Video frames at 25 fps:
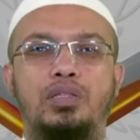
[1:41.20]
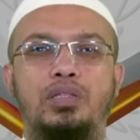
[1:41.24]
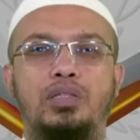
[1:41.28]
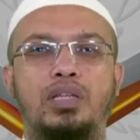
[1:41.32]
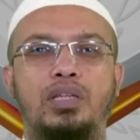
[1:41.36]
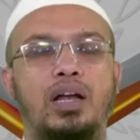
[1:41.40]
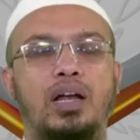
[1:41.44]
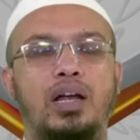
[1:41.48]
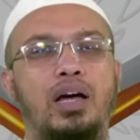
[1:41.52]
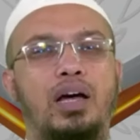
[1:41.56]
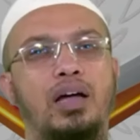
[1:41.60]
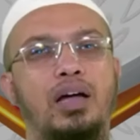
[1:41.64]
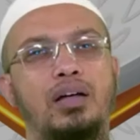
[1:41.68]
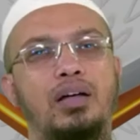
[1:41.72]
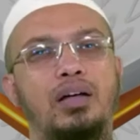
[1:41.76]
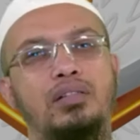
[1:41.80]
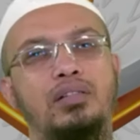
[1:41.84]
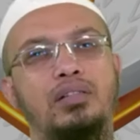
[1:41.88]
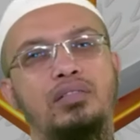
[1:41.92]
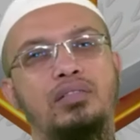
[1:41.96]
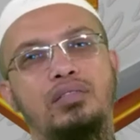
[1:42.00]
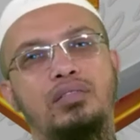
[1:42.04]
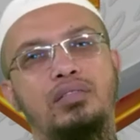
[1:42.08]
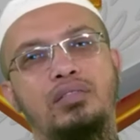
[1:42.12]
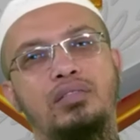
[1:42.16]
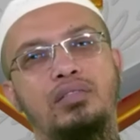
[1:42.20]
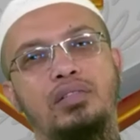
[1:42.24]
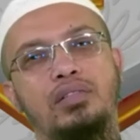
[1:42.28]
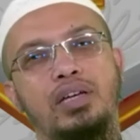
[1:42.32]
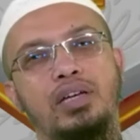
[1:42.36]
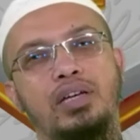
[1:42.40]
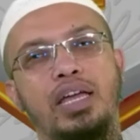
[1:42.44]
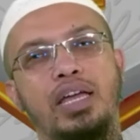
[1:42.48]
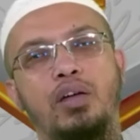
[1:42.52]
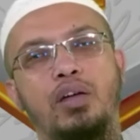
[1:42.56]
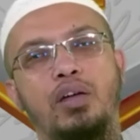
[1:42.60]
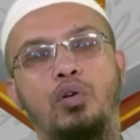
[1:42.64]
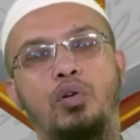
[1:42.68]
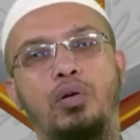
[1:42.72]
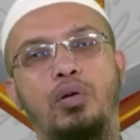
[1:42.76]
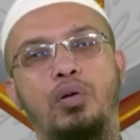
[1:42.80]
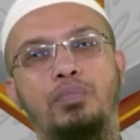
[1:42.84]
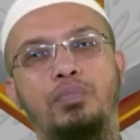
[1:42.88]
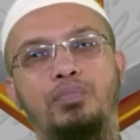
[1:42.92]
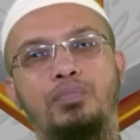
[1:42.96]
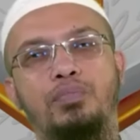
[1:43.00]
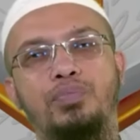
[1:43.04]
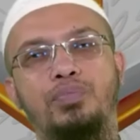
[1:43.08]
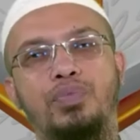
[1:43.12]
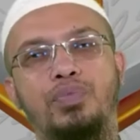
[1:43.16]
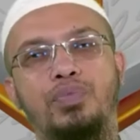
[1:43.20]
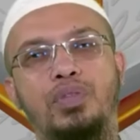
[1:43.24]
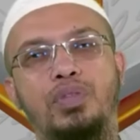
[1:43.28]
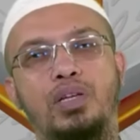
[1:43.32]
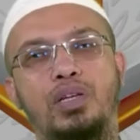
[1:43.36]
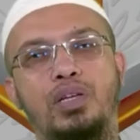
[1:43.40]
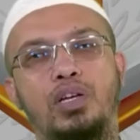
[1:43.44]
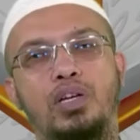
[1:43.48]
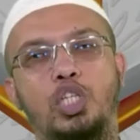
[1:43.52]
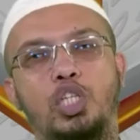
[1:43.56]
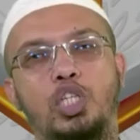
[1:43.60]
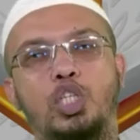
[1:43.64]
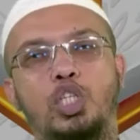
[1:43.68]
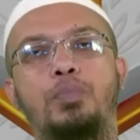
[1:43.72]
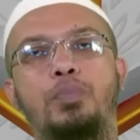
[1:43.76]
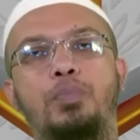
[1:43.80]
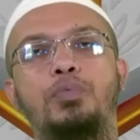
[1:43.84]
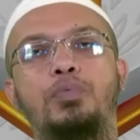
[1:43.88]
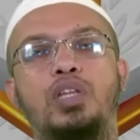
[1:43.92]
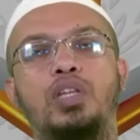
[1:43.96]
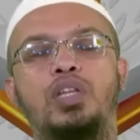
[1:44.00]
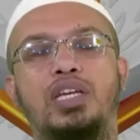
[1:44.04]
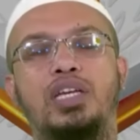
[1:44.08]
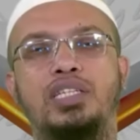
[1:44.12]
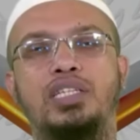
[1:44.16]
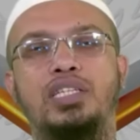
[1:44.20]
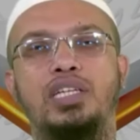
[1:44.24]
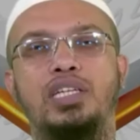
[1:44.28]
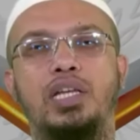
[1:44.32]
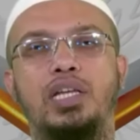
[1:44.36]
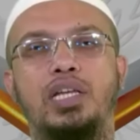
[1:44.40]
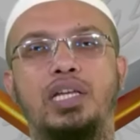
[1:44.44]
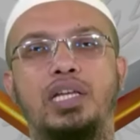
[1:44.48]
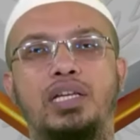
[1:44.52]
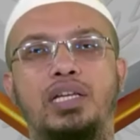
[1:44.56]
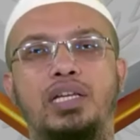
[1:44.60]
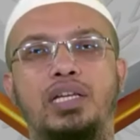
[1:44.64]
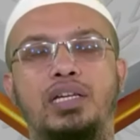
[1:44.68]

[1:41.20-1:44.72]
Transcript: তারা এরকম স্বপ্ন দেখেছিলেন